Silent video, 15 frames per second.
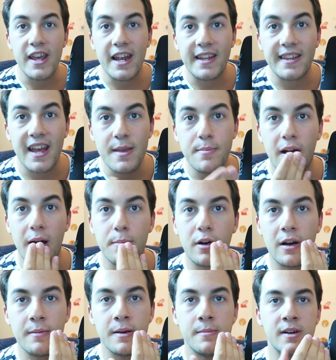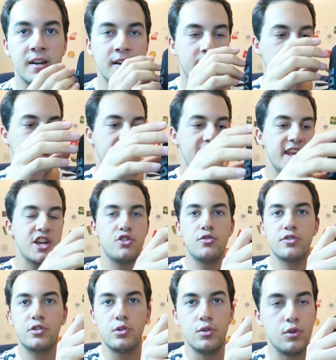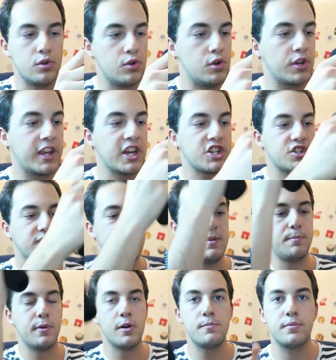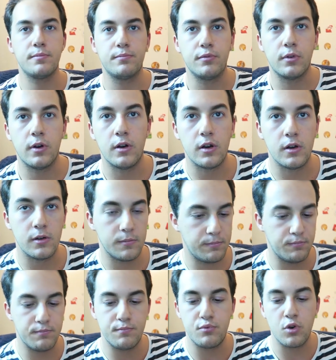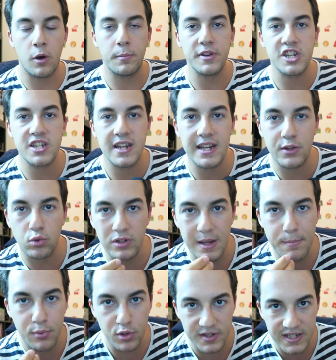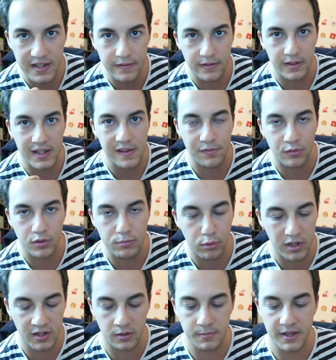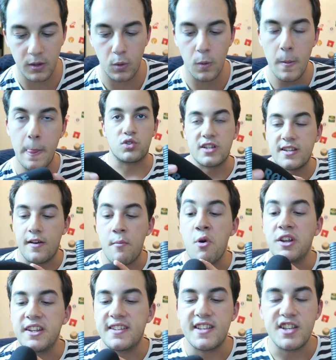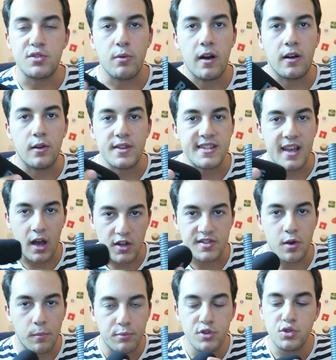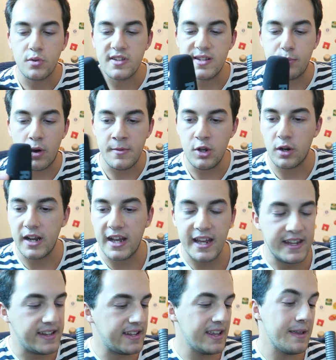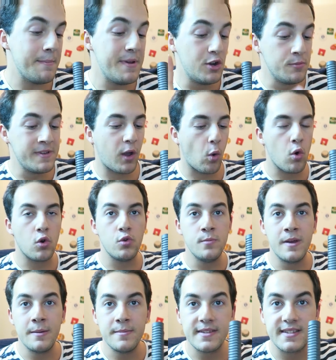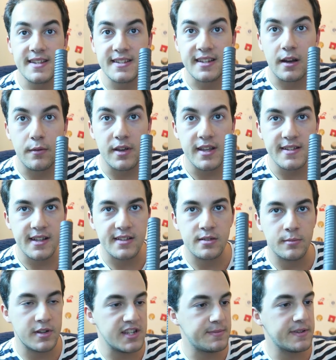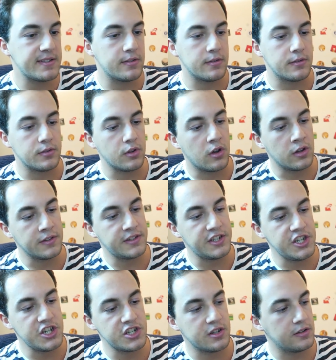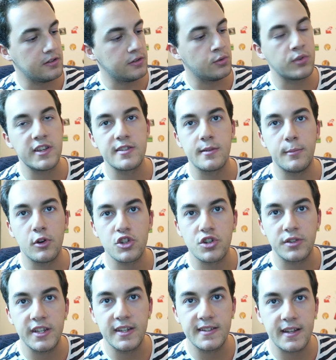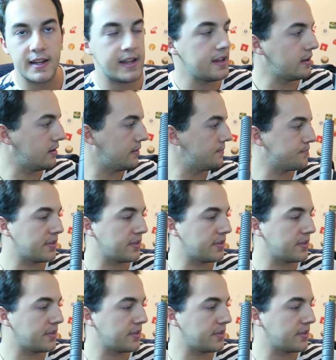voyez la taille par rapport à ma main. Là, il y a juste le, cache anti-pop pour, euh, pour empêcher toutes les plosives qui font du bruit dans le micro. Donc ça c'est vraiment un accessoire, euh, c'est en plus quoi, c'est pour améliorer la qualité. Mais le micro en lui-même, c'est ça, vous voyez, ça ressemble à une espèce de, grande tige, donc qui se branche en XLR,